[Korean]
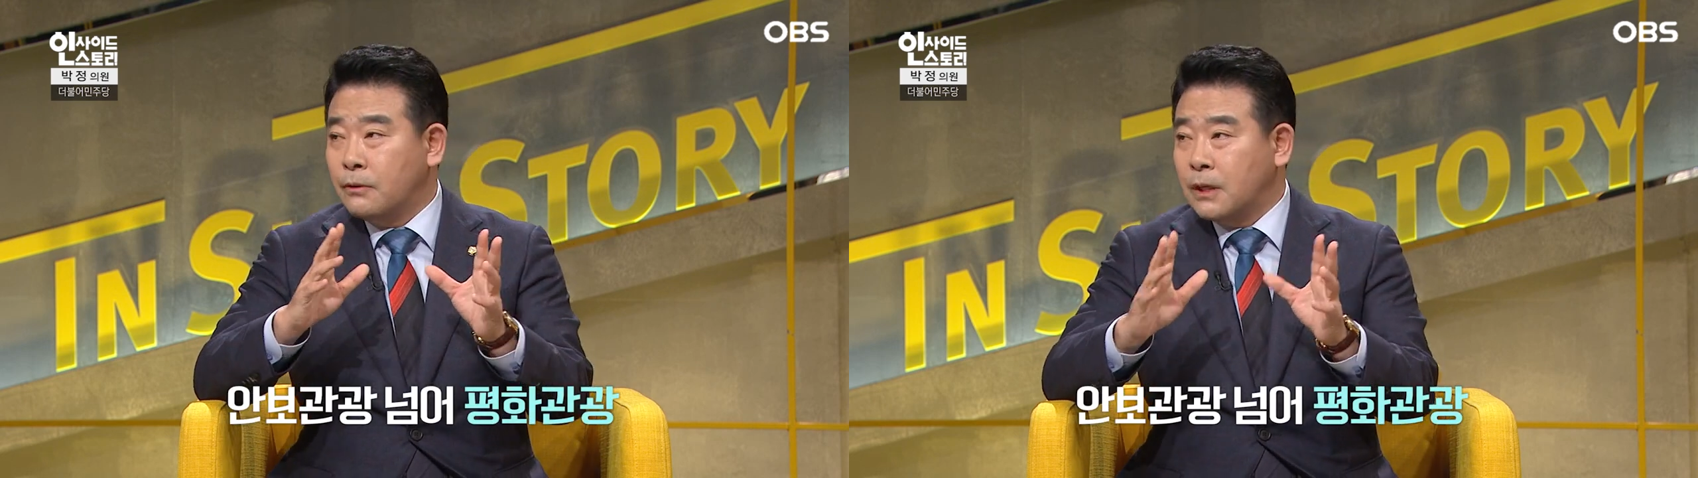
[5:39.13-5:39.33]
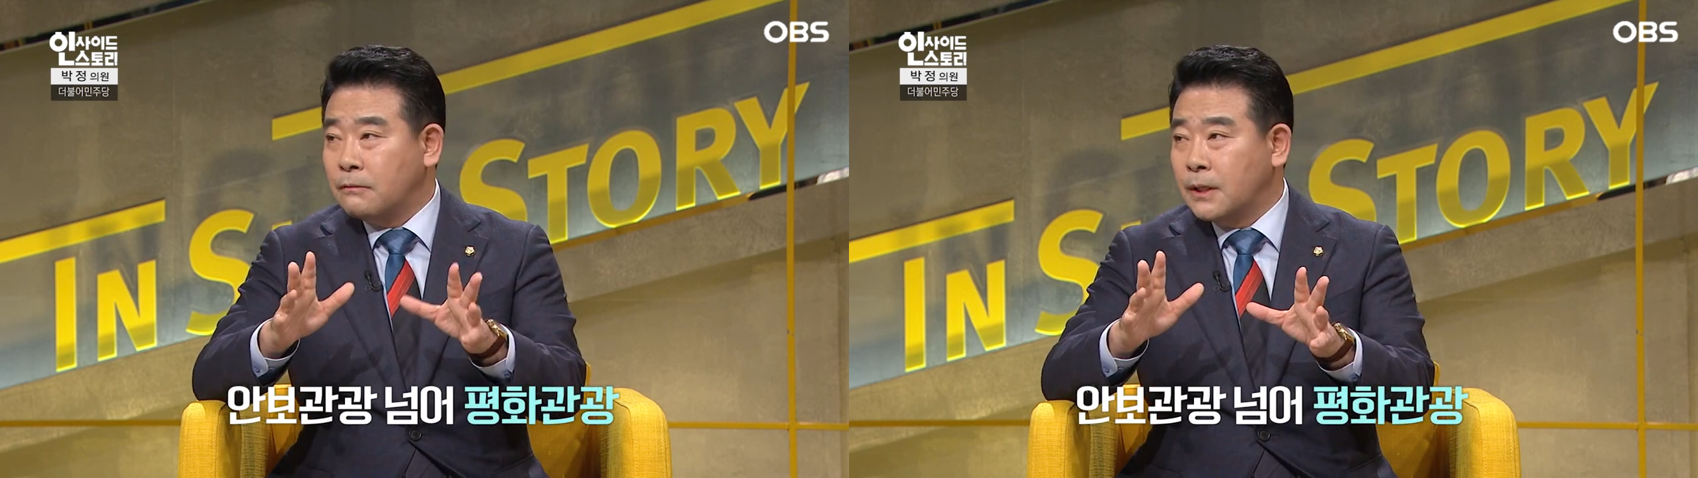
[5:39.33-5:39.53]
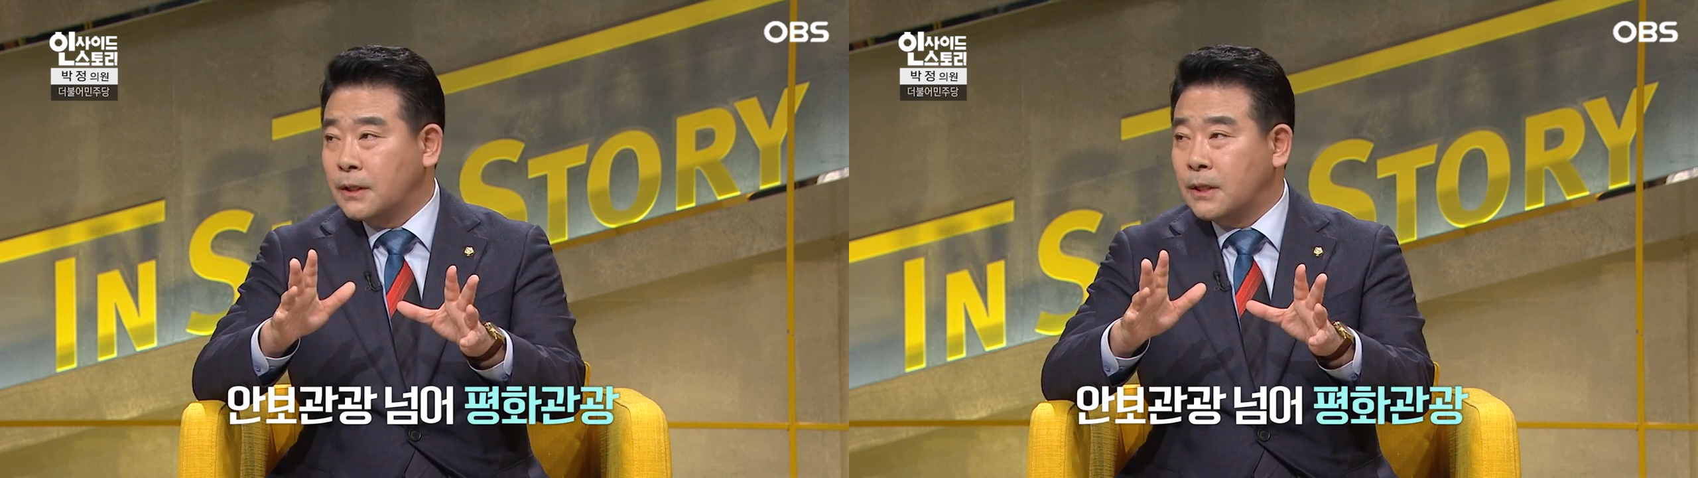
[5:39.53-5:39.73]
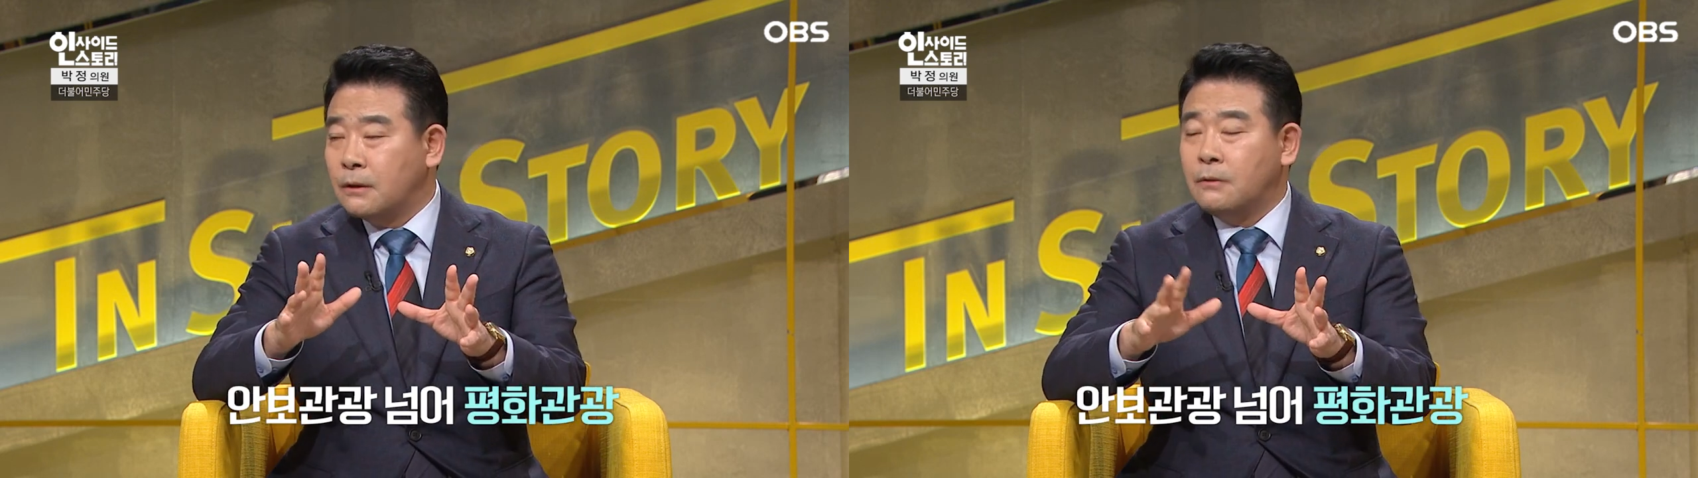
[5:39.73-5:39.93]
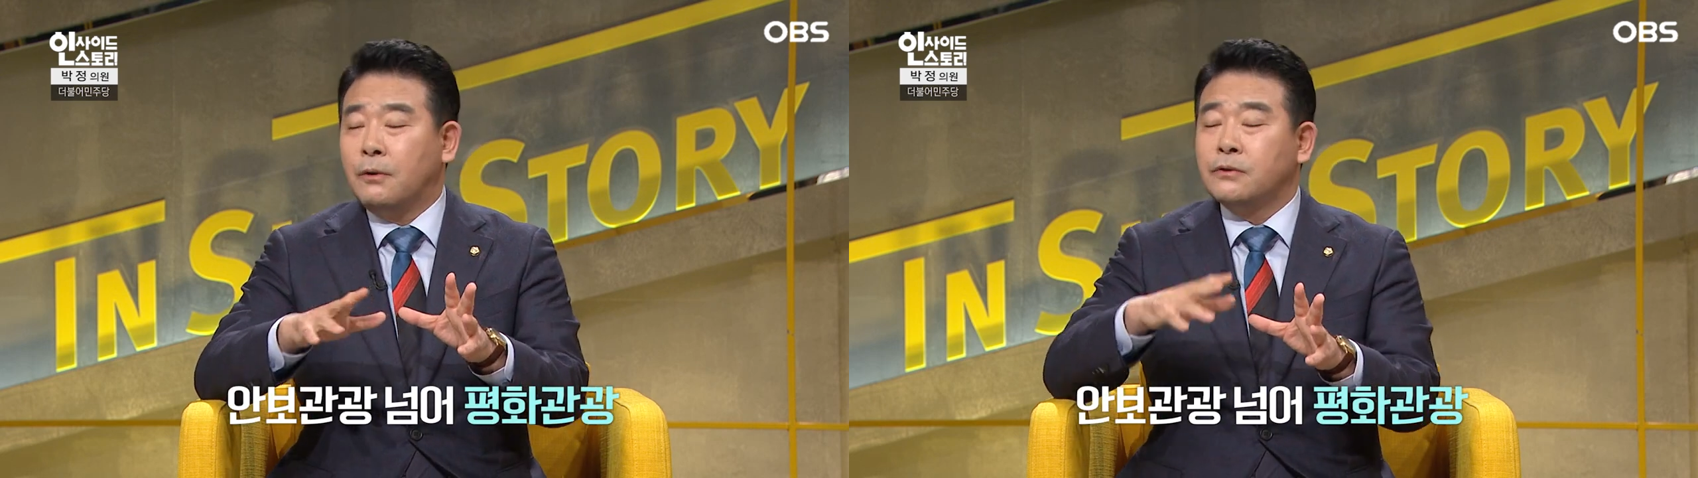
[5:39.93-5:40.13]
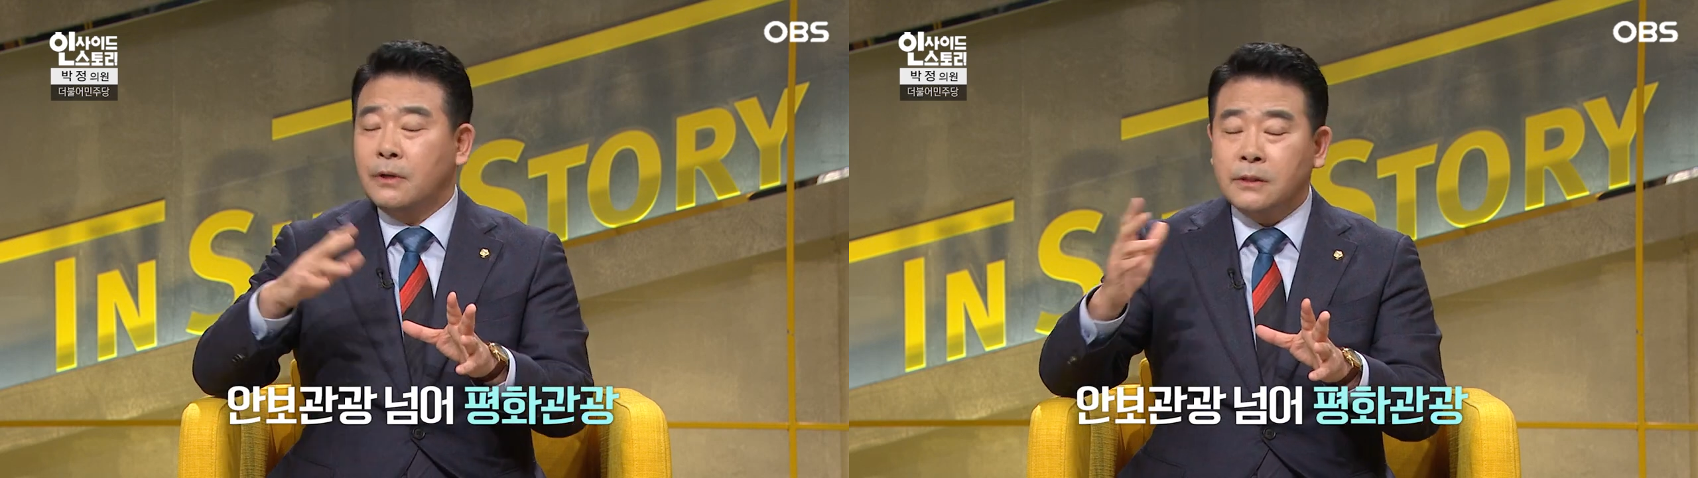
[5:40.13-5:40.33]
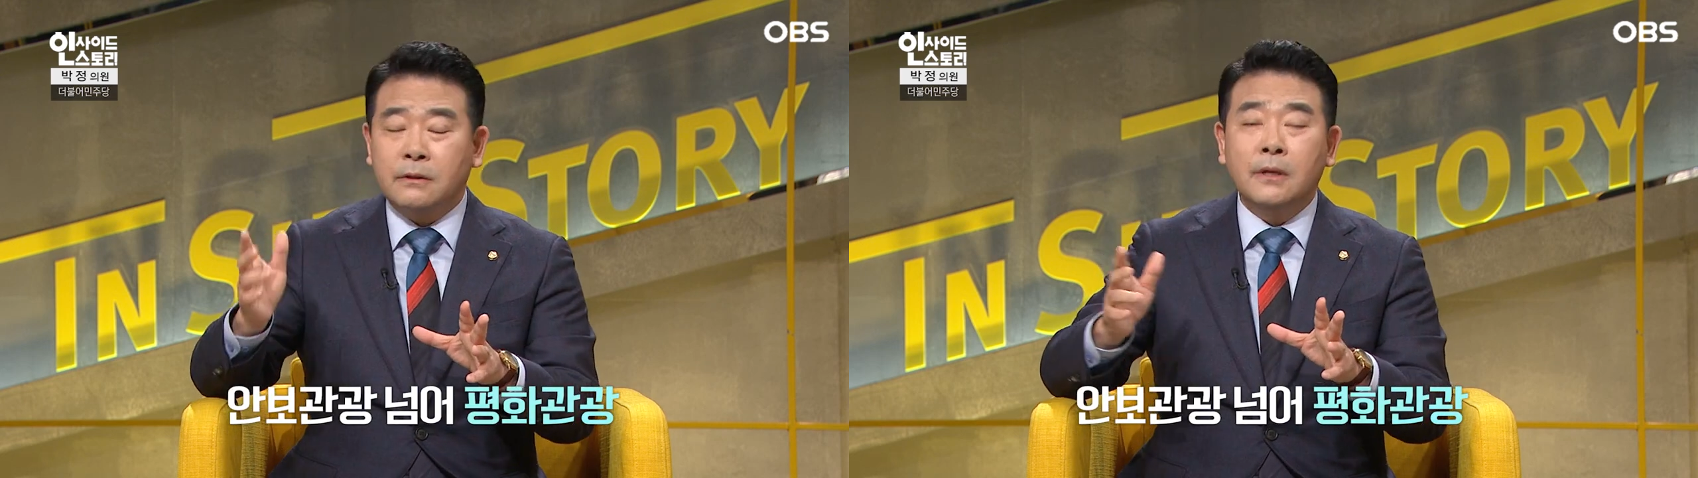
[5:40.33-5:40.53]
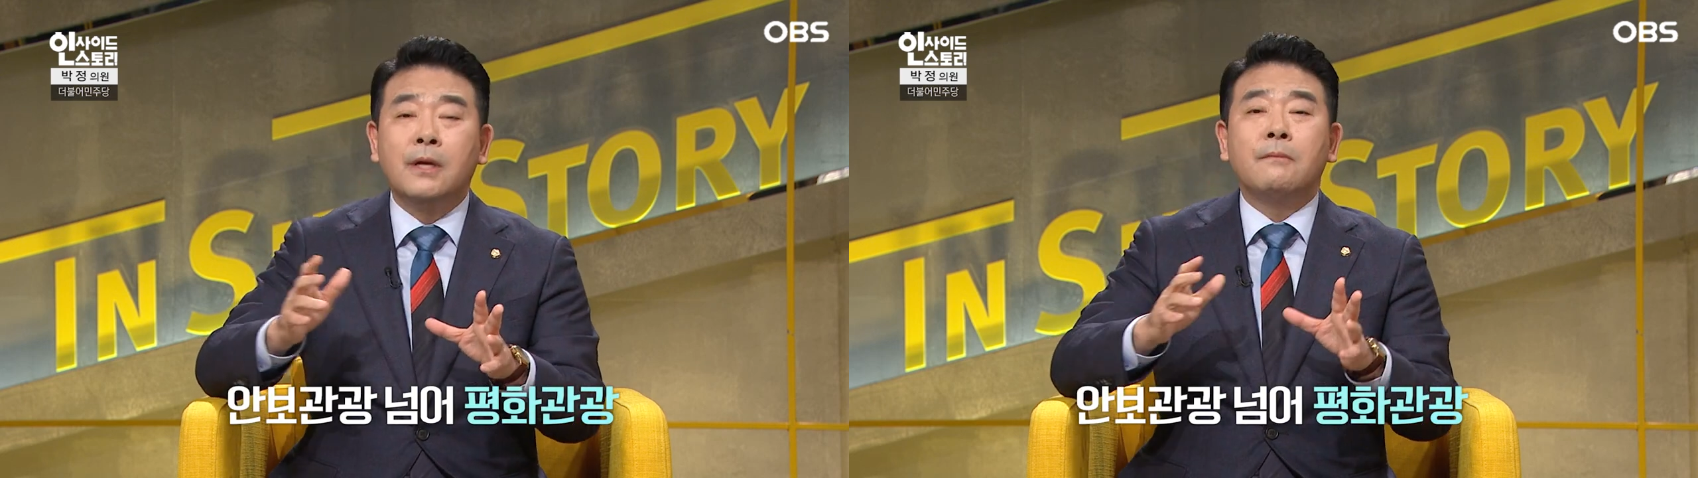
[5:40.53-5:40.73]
관광이라는 걸 벗어나서